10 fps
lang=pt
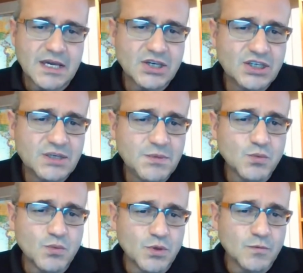e a gente
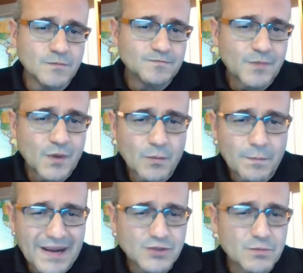diminuiu
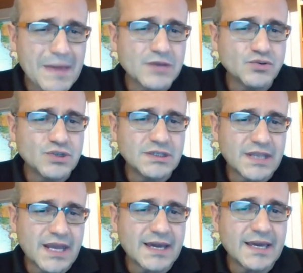prazo médio de
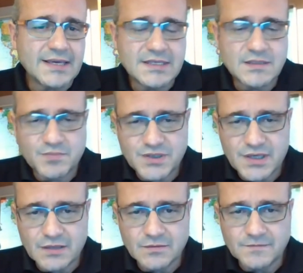entrega em
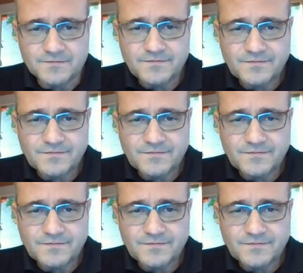15%,